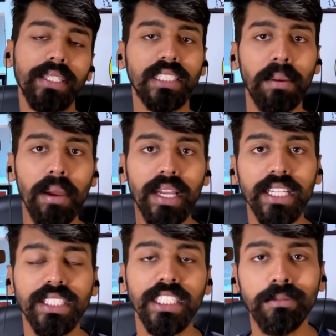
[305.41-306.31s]
इस समय
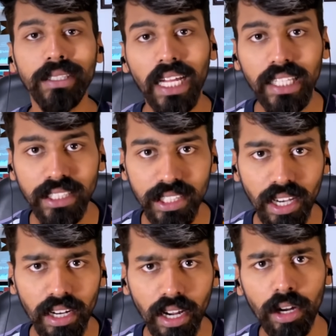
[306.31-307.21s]
किस चीज में ज्यादा
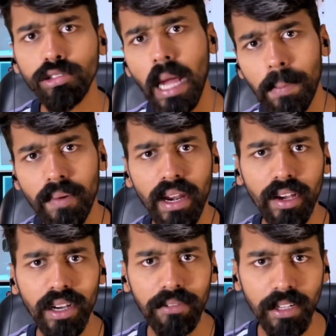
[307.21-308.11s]
स्ट्रगल कर रहे हो सामने वाले
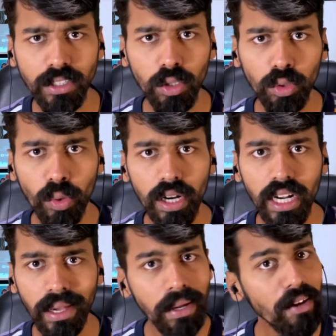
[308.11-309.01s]
को डिफेंस को
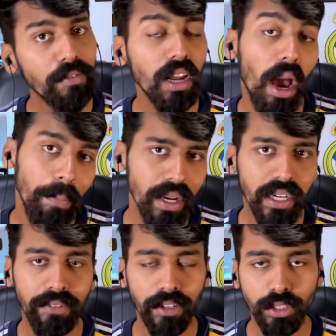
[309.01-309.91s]
तोड़ने के या फिर अपने
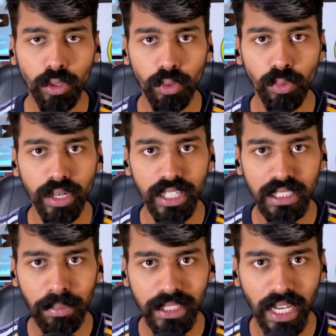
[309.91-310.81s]
डिफेंस को टूटने
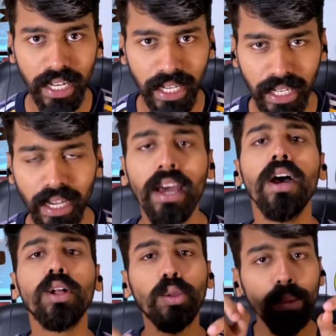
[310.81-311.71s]
से बचाने के लिए
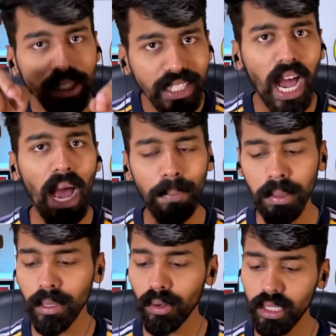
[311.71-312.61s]
तो यहां पर
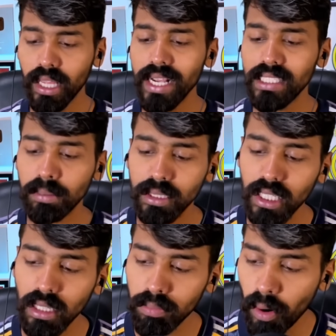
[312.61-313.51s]
मेरे को लगता है कि सबसे
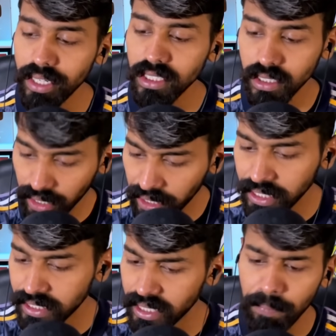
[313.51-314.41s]
ज्यादा पॉइंट्स कटने
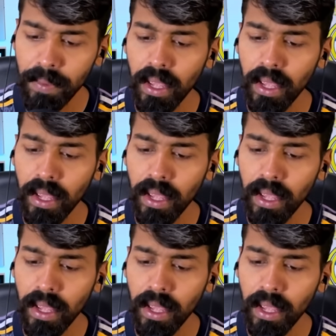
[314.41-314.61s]
चाहिए